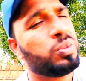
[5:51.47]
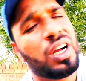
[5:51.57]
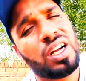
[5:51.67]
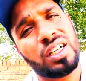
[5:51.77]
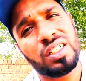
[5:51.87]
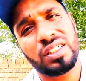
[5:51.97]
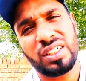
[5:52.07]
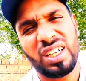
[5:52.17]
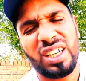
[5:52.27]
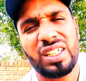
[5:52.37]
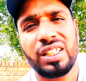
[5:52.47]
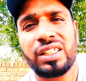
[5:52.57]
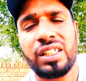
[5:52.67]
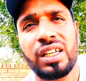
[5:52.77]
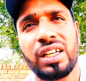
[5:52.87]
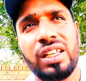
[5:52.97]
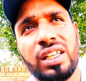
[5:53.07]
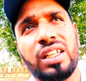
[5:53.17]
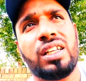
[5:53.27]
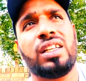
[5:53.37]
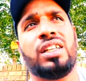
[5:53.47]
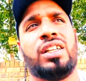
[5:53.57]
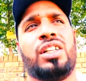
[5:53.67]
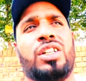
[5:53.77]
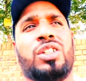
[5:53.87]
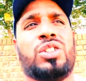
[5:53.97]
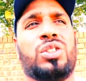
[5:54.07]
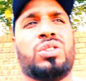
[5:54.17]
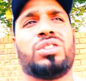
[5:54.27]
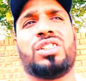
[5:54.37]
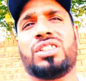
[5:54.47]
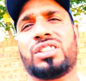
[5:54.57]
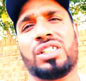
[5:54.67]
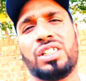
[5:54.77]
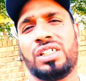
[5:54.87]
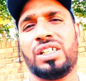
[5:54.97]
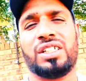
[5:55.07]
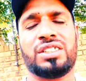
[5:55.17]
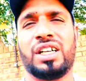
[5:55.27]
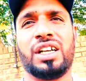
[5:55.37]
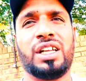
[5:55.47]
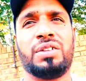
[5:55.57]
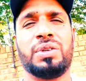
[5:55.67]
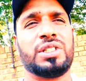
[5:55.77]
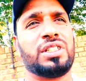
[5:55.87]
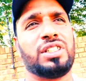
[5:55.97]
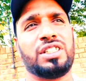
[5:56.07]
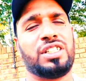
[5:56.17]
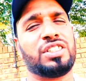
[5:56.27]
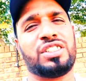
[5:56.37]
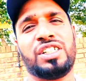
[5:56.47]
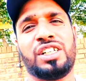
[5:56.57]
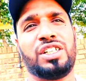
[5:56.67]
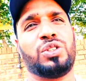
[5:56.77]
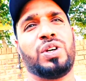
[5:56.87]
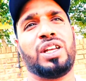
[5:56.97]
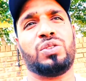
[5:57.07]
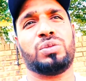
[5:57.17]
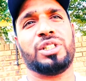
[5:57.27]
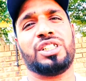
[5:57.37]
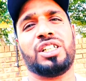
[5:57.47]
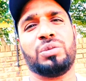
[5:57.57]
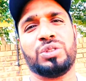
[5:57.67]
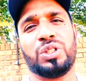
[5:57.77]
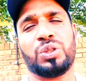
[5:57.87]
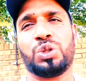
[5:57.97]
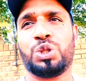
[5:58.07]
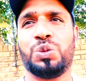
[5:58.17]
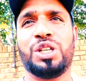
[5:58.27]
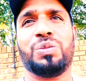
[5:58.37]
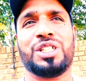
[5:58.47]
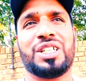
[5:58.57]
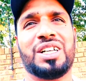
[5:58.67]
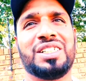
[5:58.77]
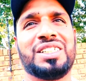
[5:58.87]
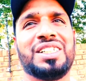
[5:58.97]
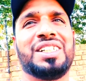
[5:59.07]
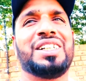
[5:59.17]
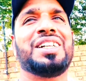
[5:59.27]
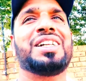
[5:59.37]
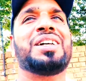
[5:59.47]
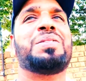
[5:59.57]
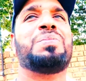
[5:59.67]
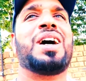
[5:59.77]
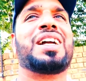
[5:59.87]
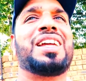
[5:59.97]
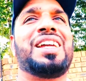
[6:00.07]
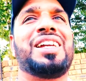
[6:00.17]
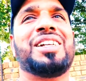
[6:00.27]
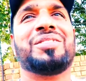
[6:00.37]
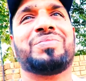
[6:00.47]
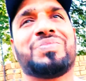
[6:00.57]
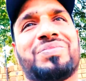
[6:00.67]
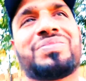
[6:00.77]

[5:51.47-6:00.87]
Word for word: सुबह ट्रीट दी थी अंकल ने तो जस्ट संडे में से जस्ट एक ट्रीट ही जो है ना वो बची है मुझे और कुछ भी नहीं बचा बाकी